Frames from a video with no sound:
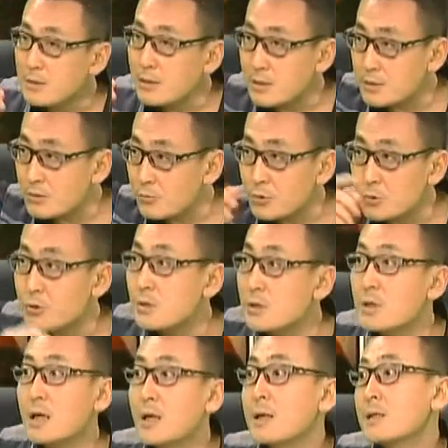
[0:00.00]
但是我觉
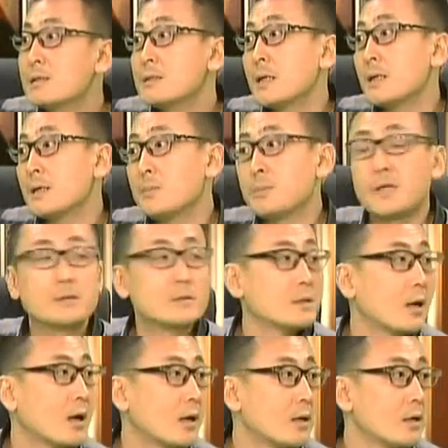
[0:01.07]
得看看这个片
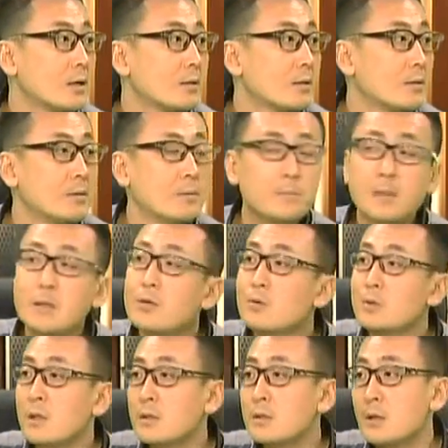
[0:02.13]
子啊，呃，没
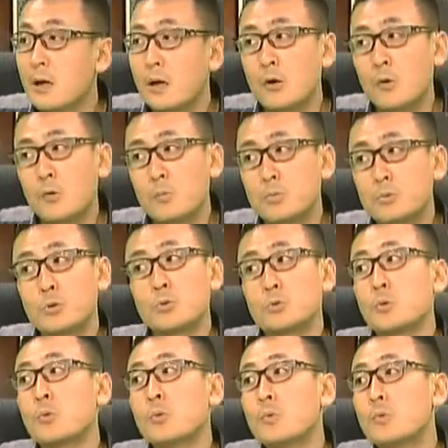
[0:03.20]
有人能够不
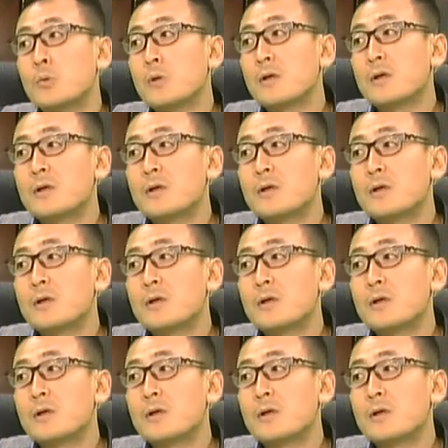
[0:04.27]
动容。